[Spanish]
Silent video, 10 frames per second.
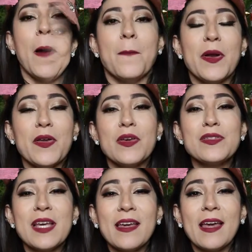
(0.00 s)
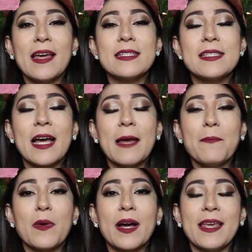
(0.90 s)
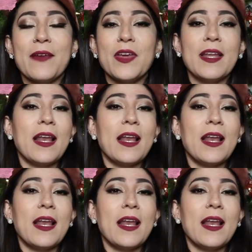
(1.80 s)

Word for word: Bueno, yo sé que en esta época ya viene